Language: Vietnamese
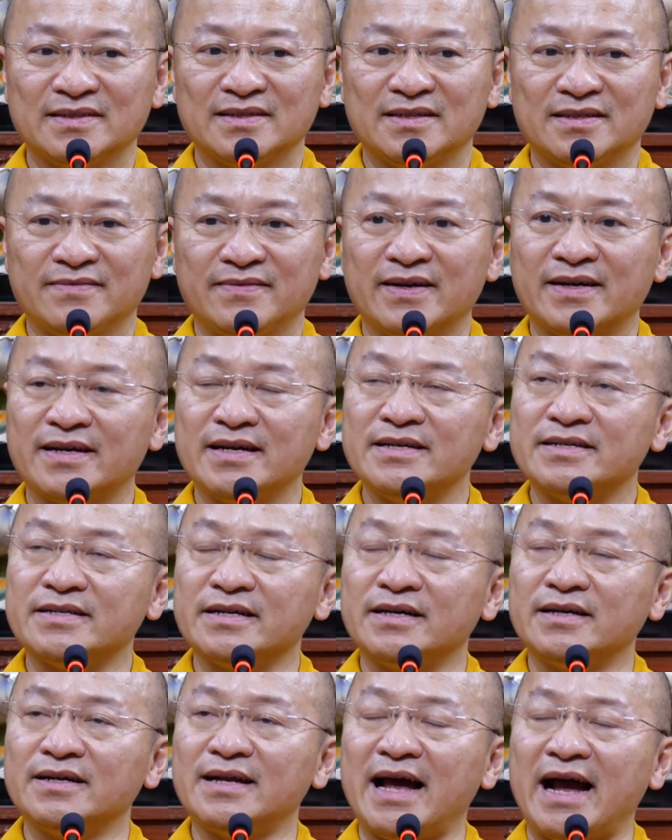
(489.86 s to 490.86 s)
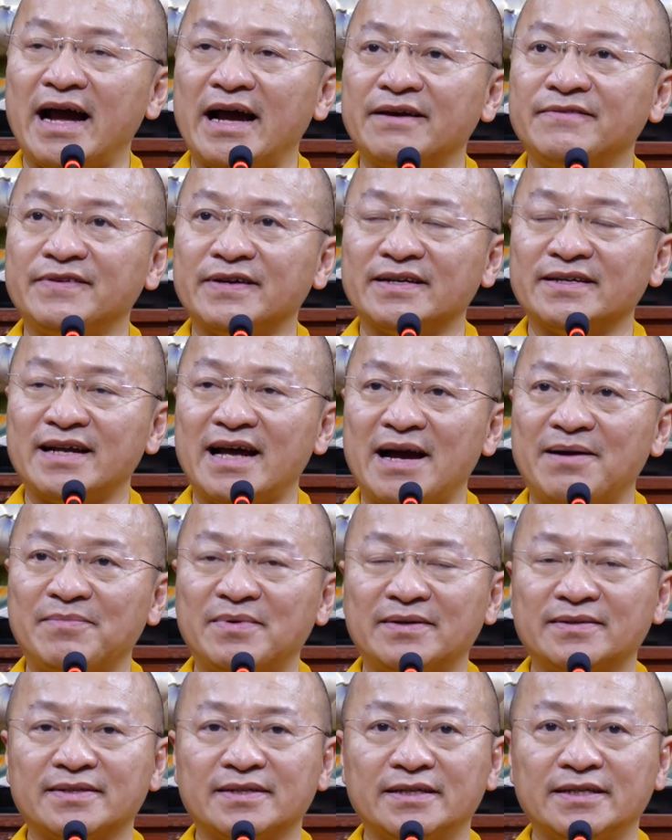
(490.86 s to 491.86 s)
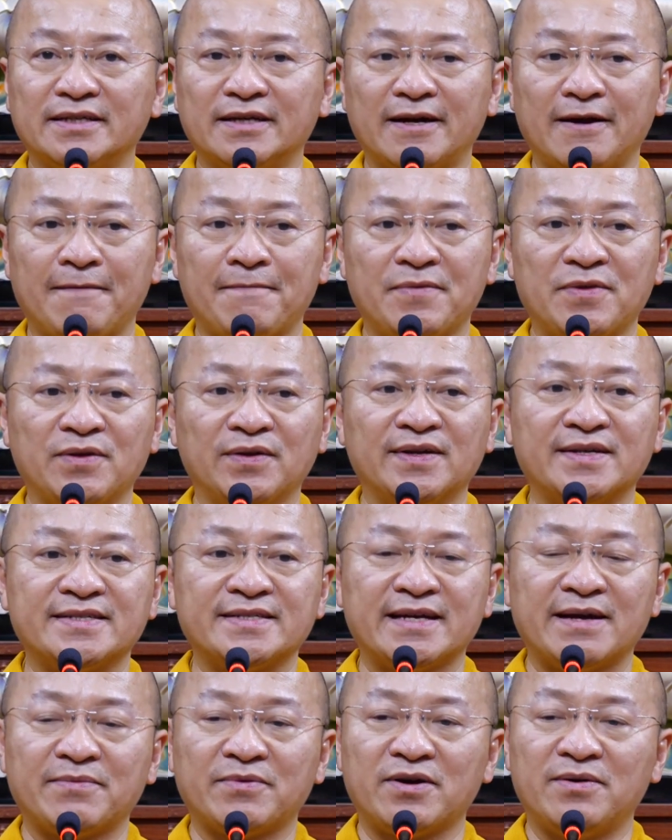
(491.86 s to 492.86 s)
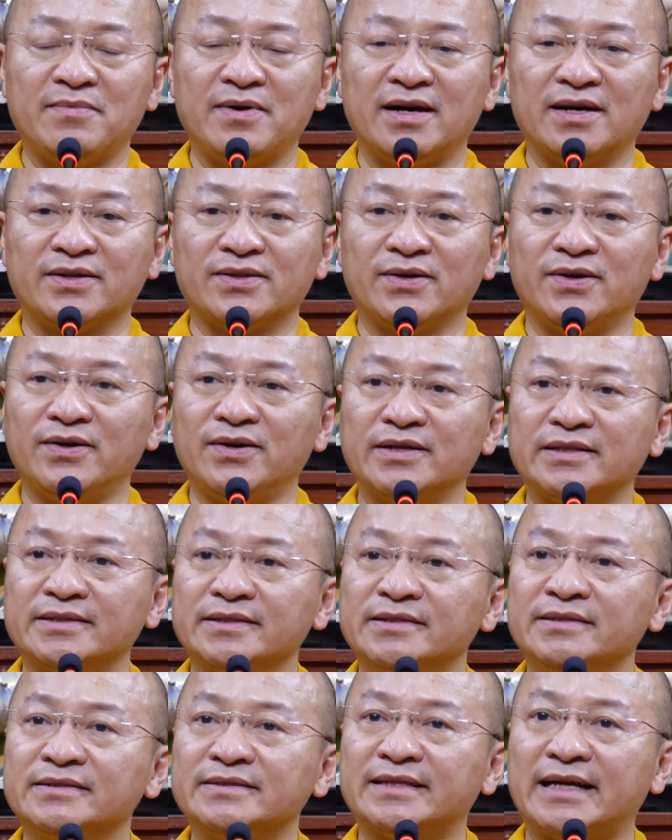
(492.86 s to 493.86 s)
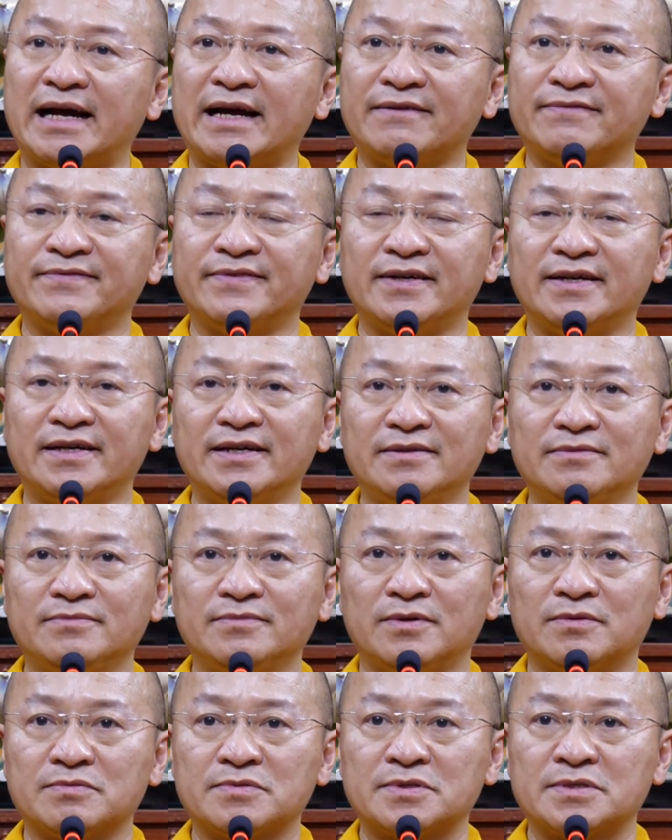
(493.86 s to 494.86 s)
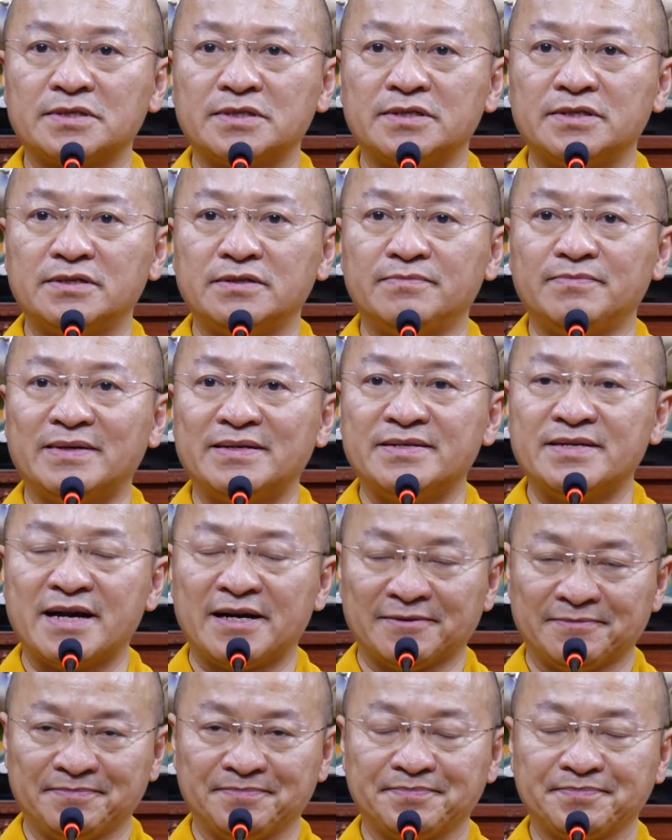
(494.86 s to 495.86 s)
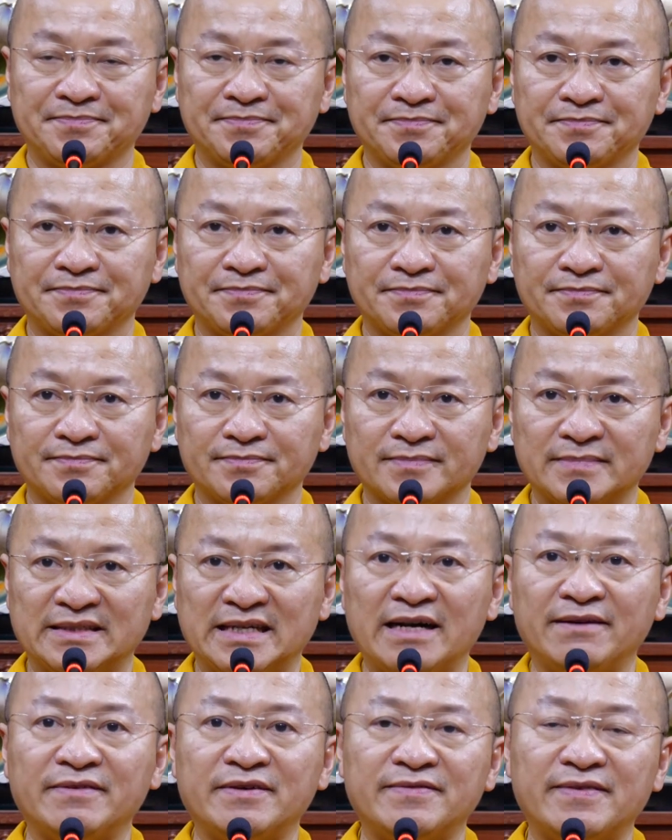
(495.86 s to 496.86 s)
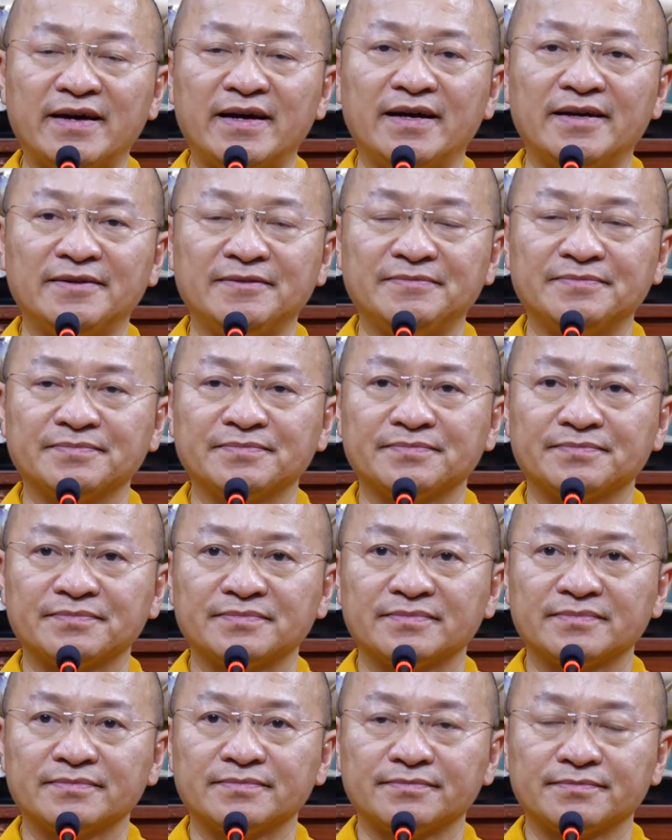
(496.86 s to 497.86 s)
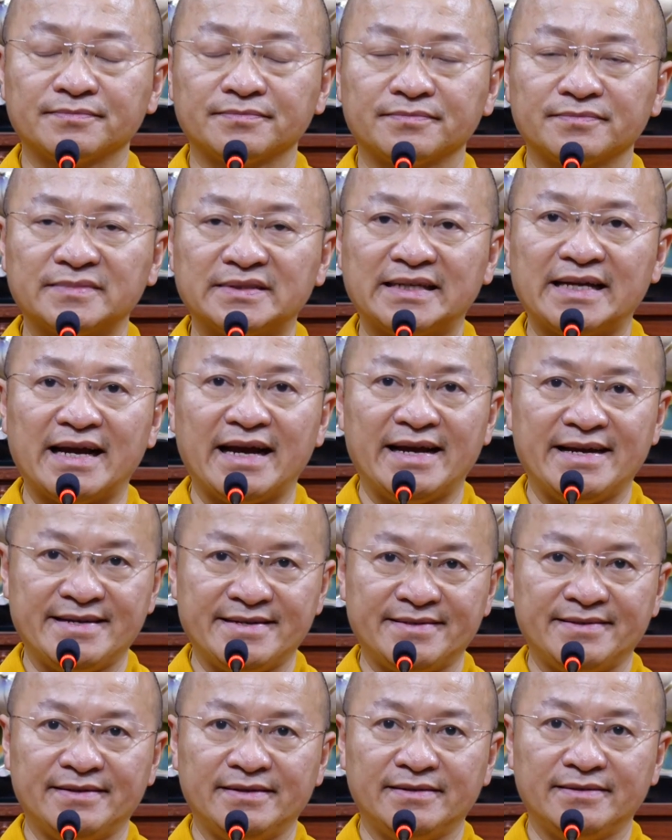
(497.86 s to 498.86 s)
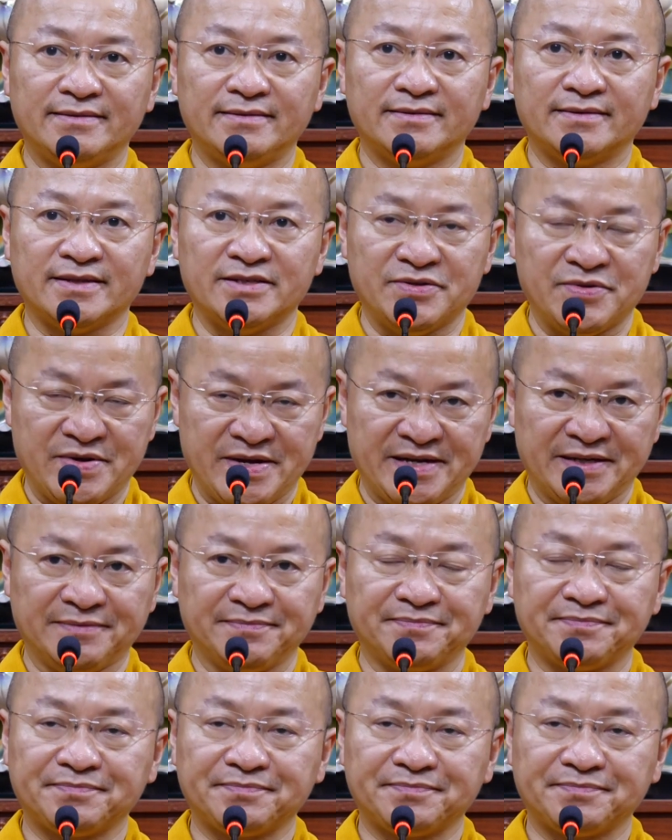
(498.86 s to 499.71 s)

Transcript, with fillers: Và khi trở lại Việt Nam đó, thì UNICEF có mời tôi tương tác với một số bệnh nhân HIV và AIDS tự nguyện